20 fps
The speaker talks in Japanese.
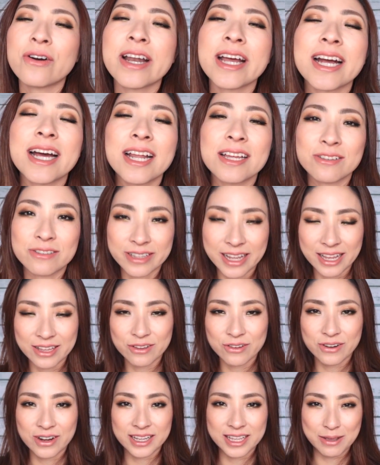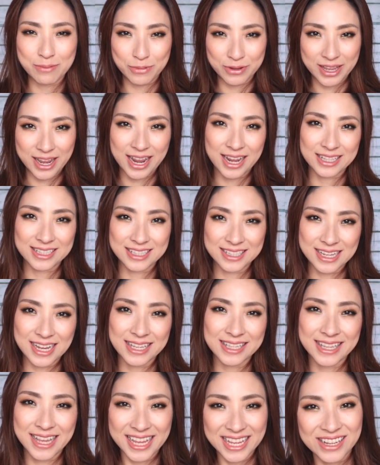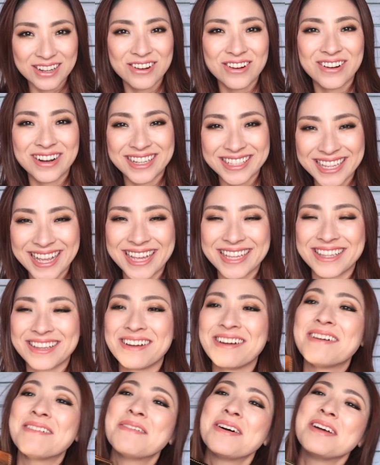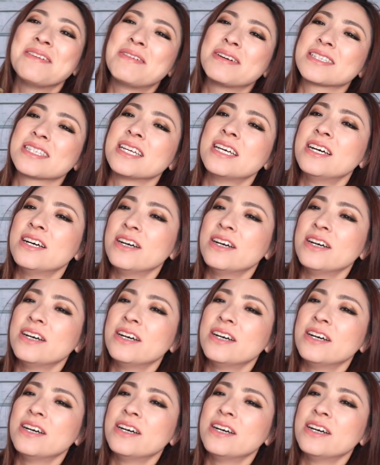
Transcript: これからのね動画でもね使っていこうかなと思います。